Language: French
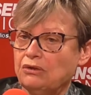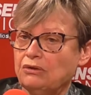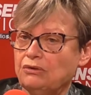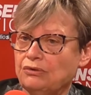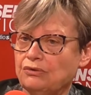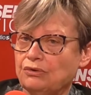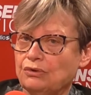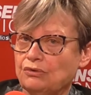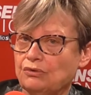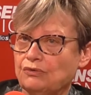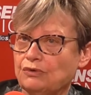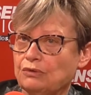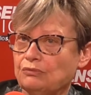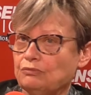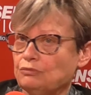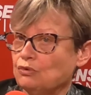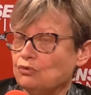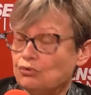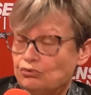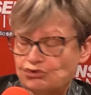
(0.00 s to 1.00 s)
euh,
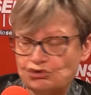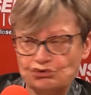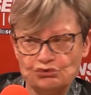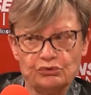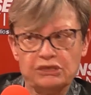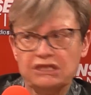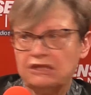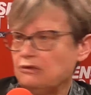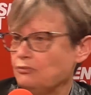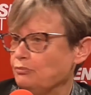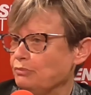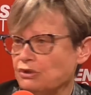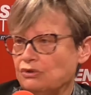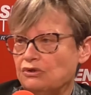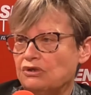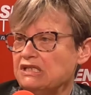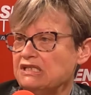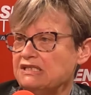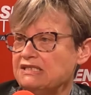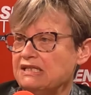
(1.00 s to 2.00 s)
construites
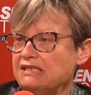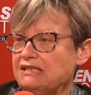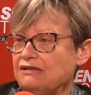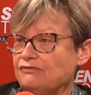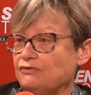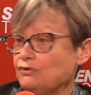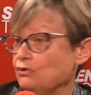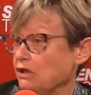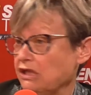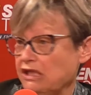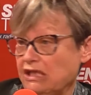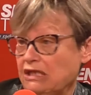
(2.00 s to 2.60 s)
pendant les années folles.